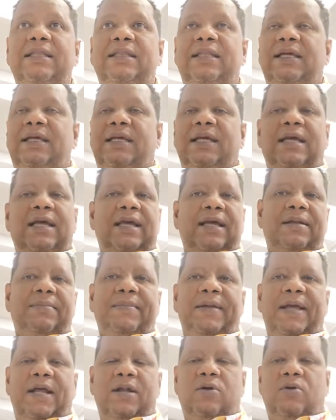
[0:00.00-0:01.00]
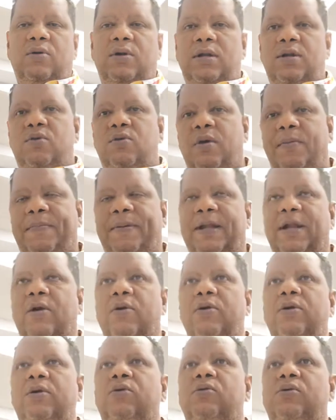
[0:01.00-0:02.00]
de que es el miércoles, no es para
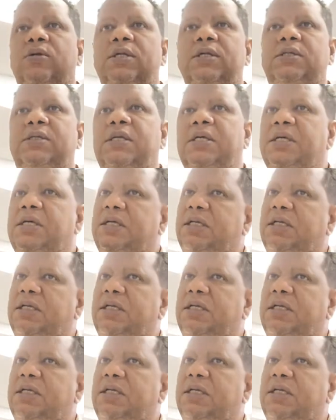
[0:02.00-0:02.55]
hoy lunes.